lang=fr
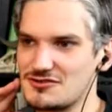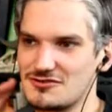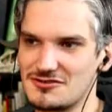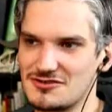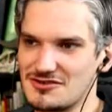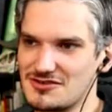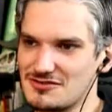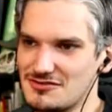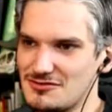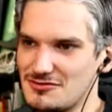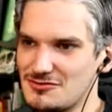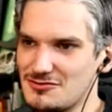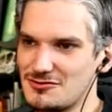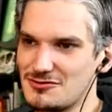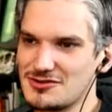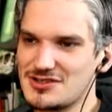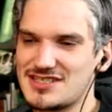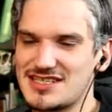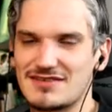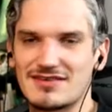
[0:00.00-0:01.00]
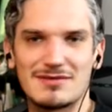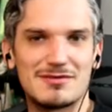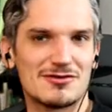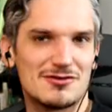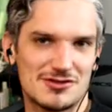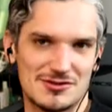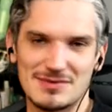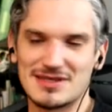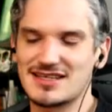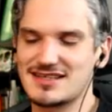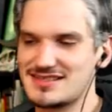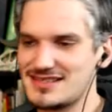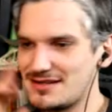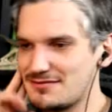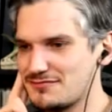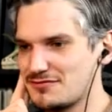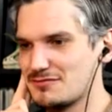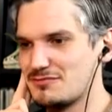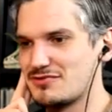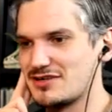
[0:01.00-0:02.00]
le logiciel vraiment que je maîtrisais à
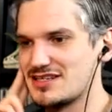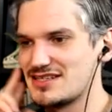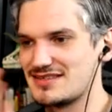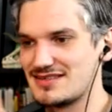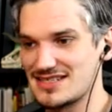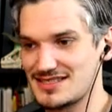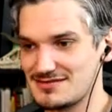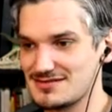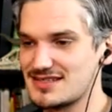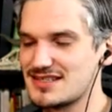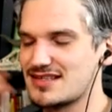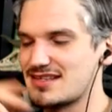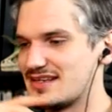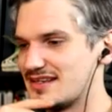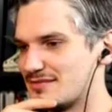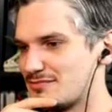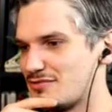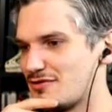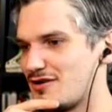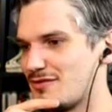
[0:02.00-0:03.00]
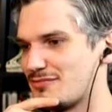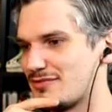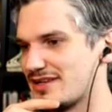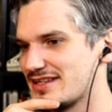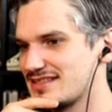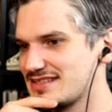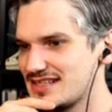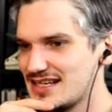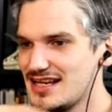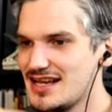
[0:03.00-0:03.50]
fond pour les animations, c'était PowerPoint.